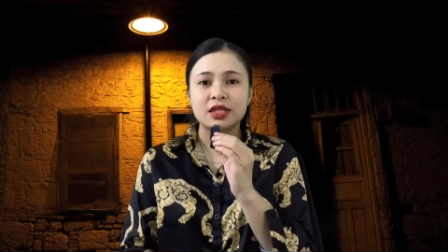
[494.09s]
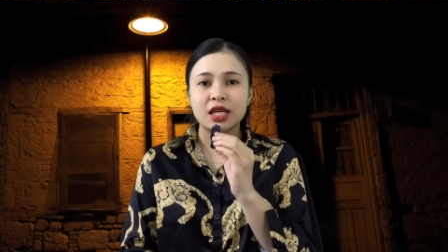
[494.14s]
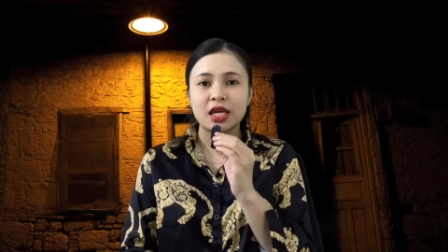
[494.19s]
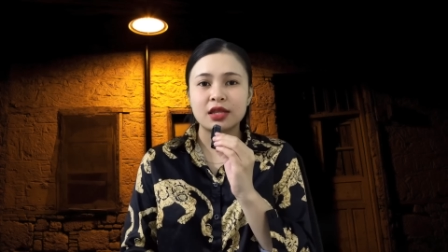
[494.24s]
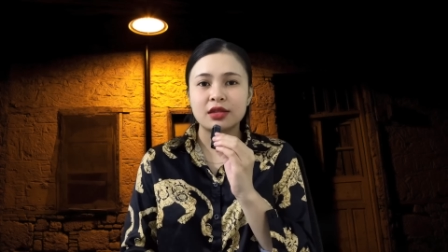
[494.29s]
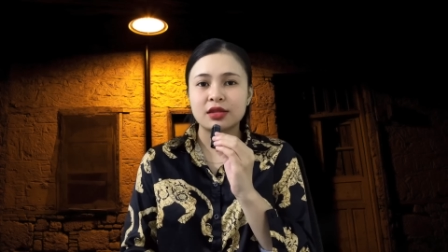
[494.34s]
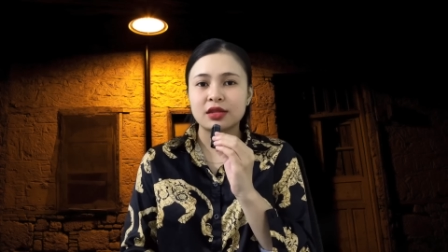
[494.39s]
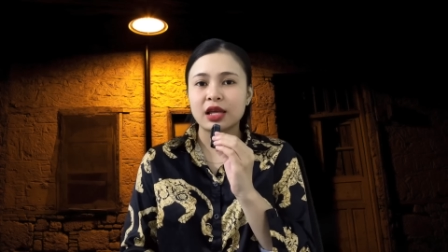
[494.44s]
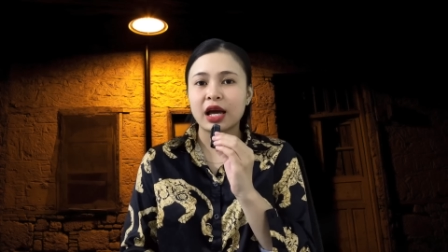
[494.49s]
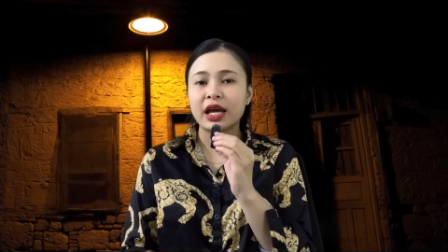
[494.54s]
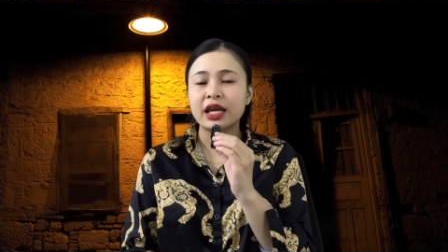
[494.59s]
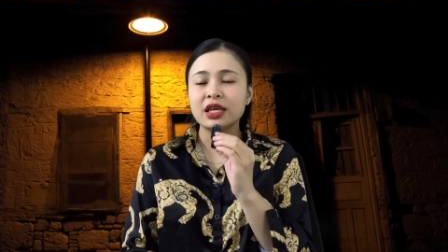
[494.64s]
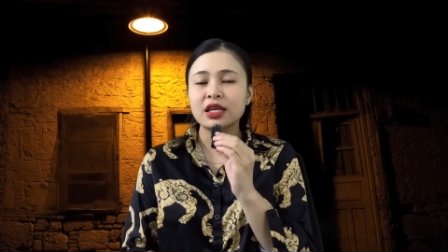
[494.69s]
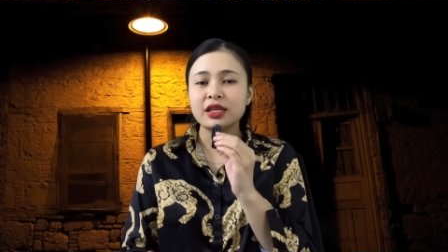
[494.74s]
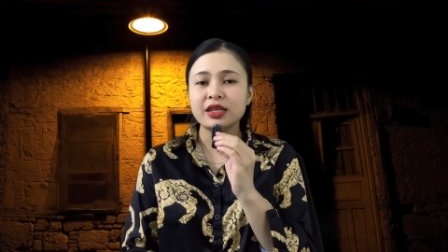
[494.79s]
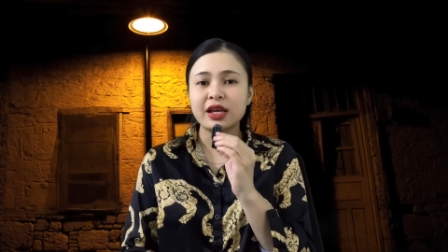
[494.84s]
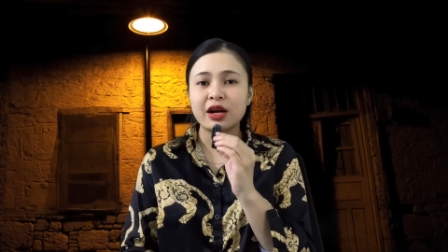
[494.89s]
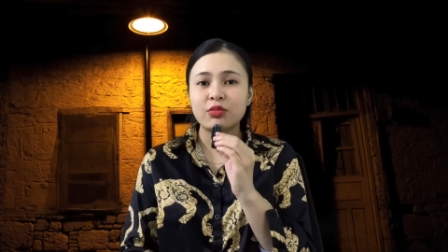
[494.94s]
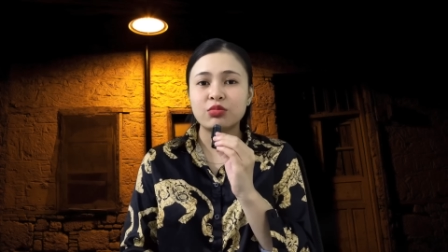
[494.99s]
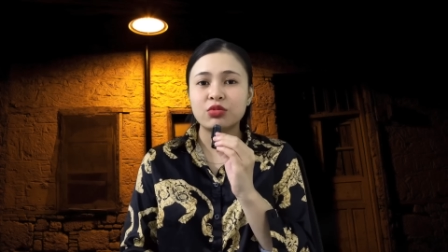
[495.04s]
nhìn
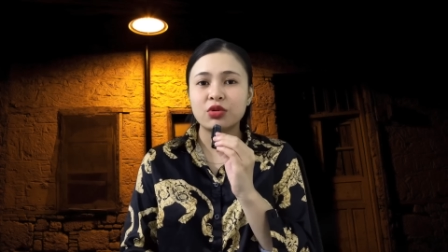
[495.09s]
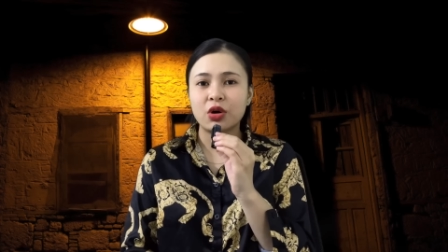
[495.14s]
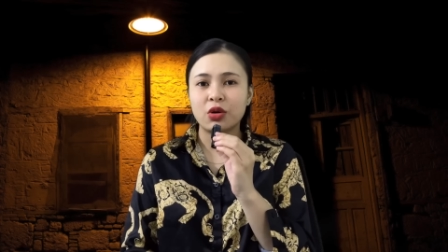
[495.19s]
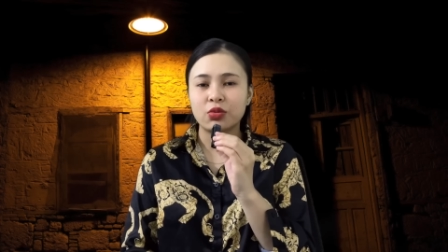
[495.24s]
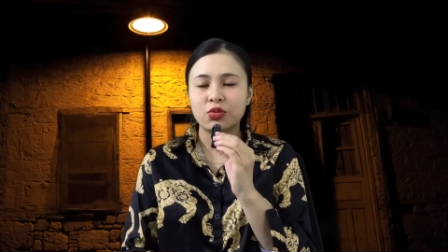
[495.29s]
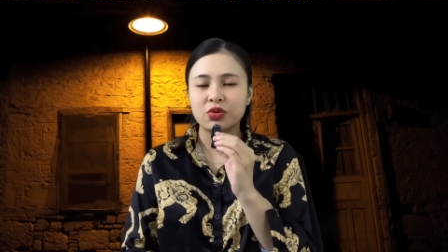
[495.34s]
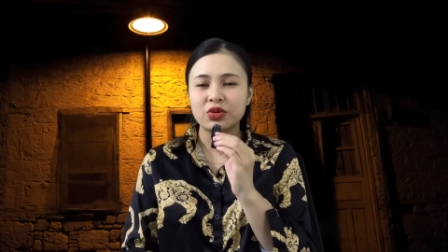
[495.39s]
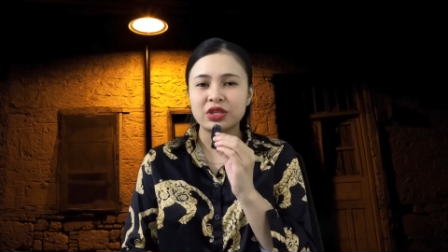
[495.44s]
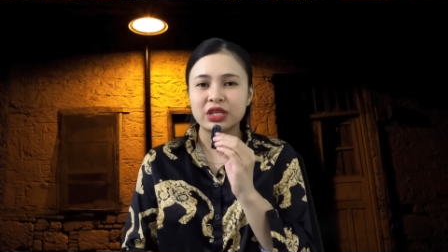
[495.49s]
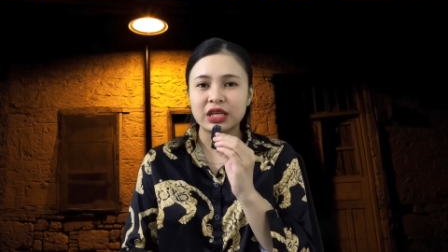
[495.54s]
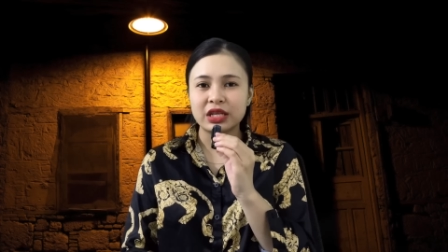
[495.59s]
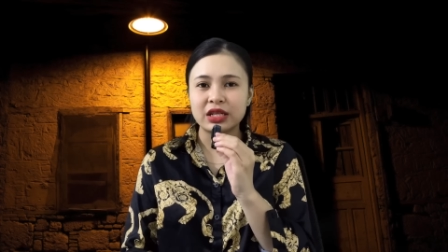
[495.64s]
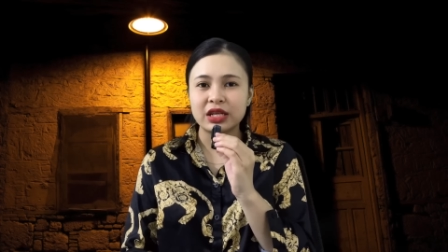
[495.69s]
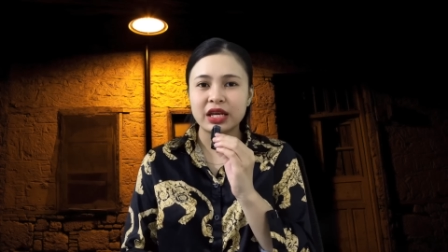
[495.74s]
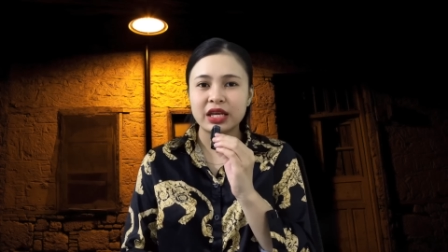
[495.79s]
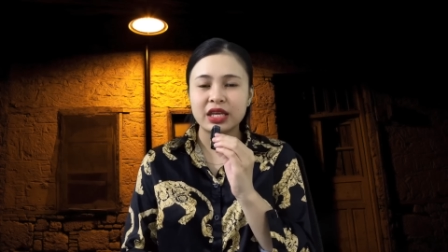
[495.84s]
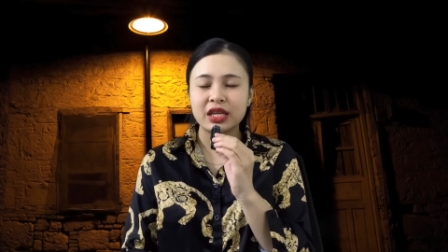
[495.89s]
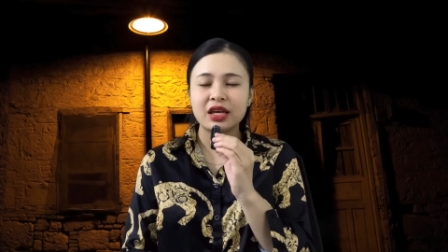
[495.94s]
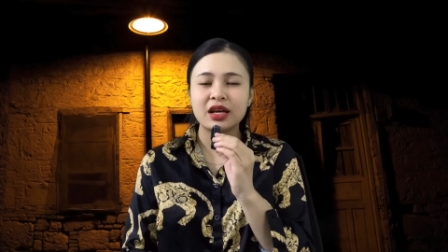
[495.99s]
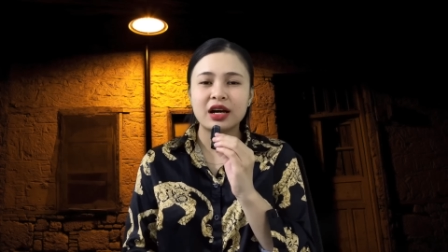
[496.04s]
thấy vong hồn của chị
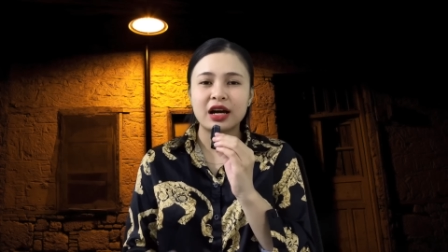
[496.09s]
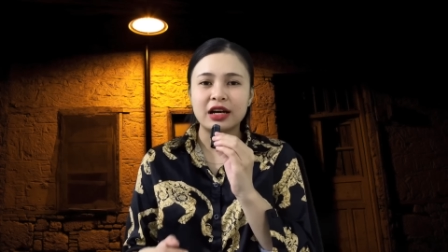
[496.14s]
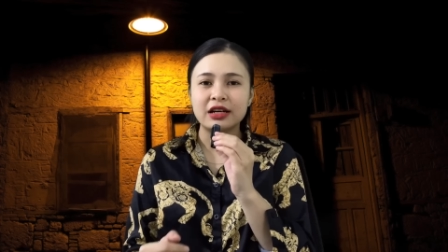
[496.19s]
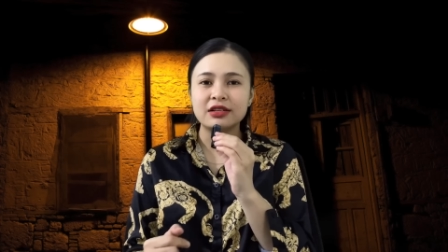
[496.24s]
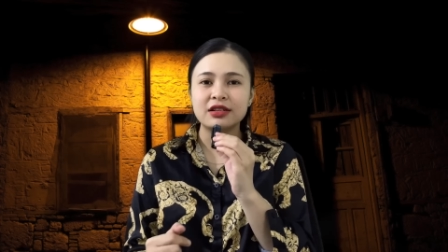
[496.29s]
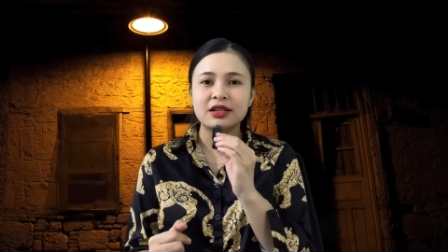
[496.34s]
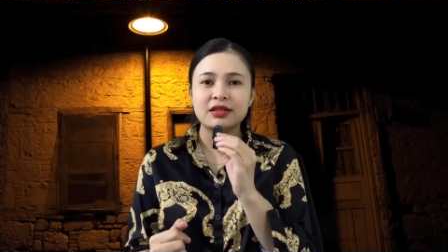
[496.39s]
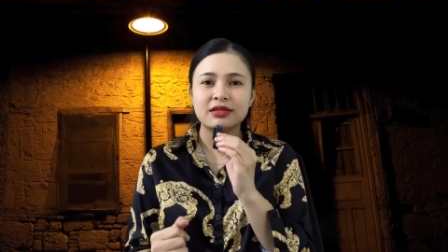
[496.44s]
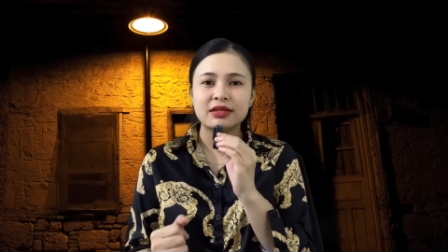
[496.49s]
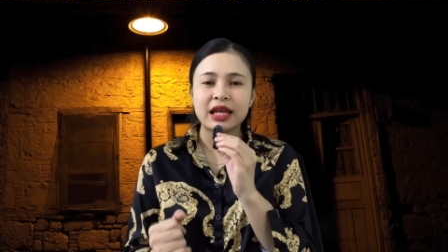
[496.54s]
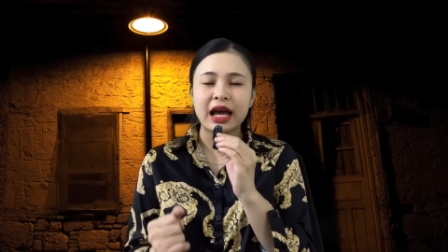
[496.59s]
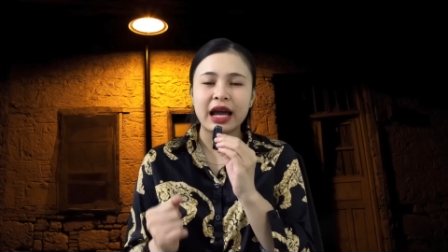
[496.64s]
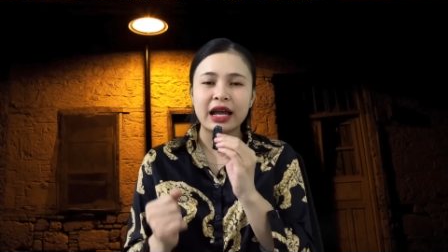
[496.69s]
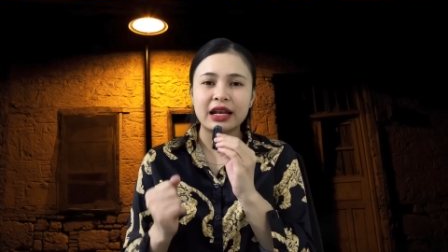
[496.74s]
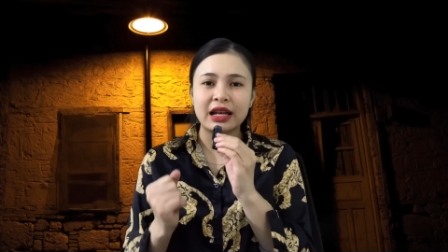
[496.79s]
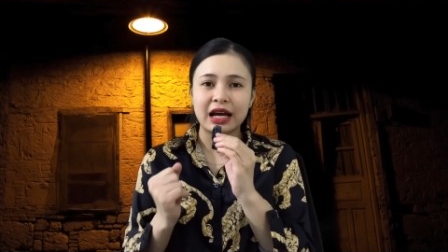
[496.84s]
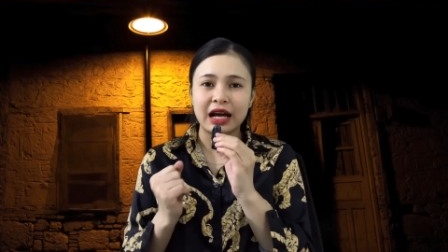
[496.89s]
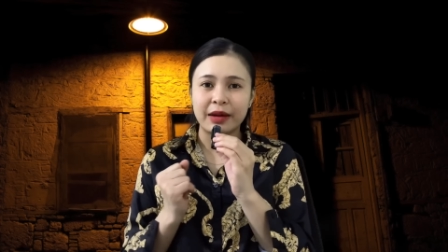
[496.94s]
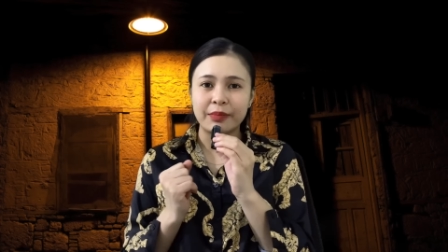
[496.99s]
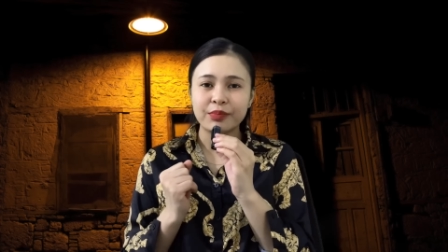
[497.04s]
Ni ở trên
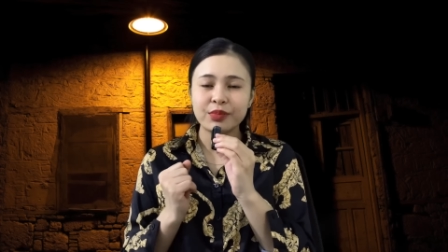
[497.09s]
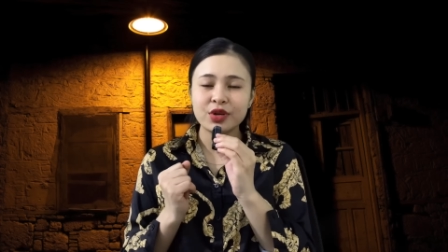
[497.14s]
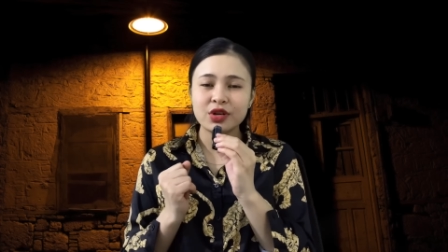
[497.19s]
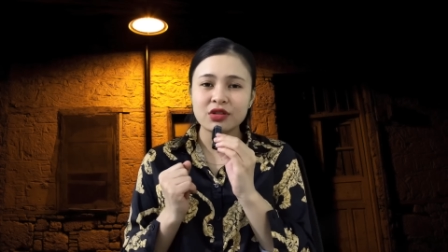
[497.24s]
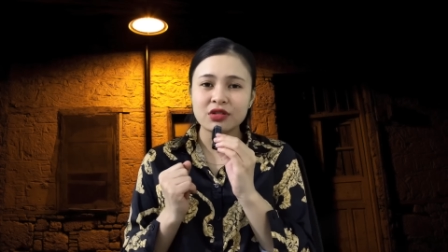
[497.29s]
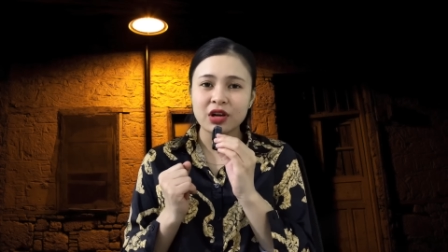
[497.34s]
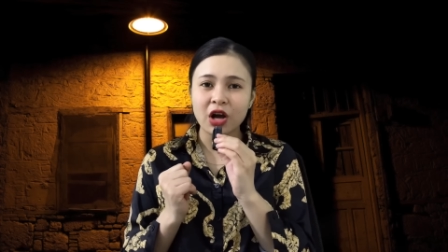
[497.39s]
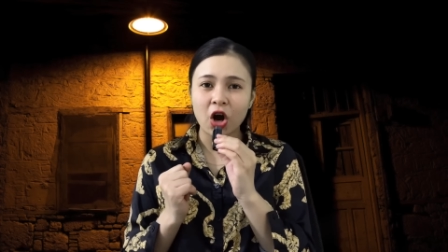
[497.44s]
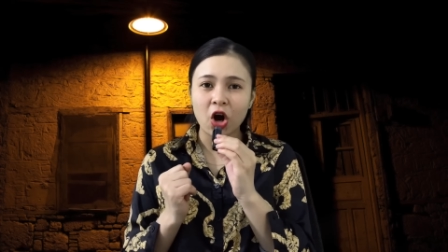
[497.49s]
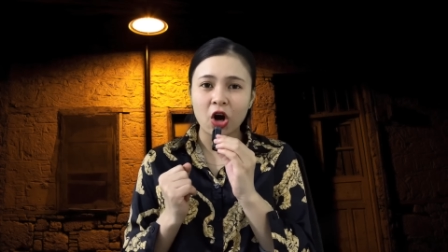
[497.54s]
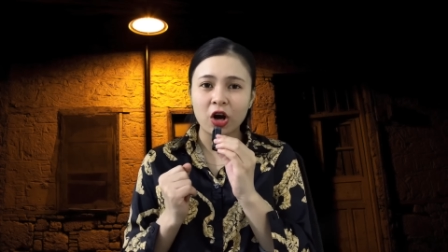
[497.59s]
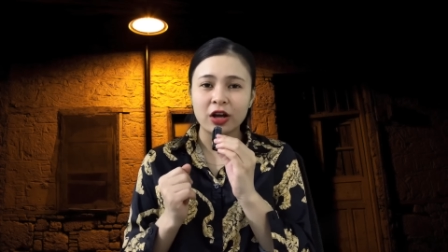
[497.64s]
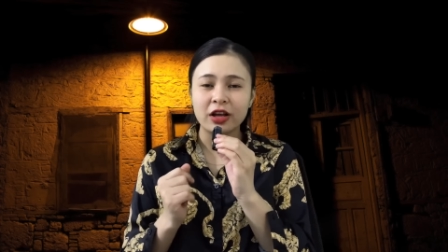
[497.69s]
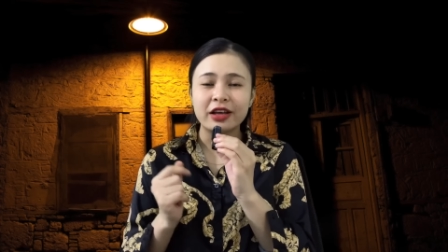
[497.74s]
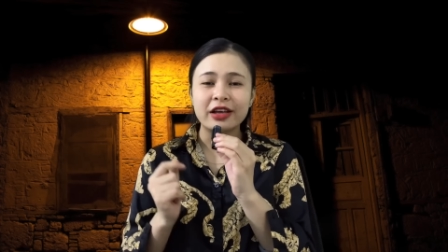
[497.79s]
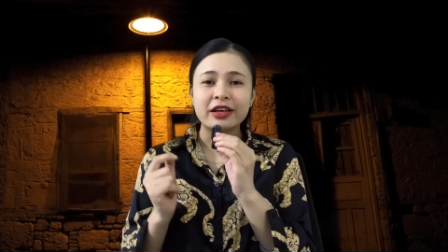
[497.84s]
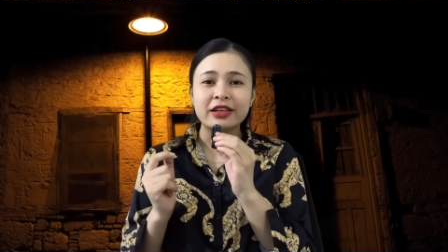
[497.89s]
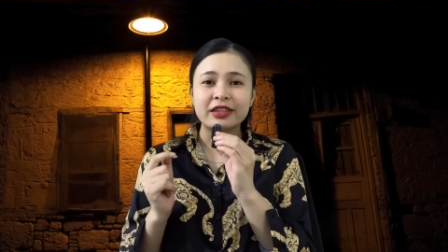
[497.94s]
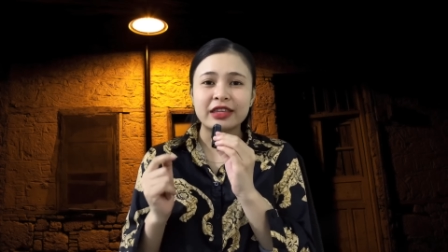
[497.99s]
tay là ẵm đứa con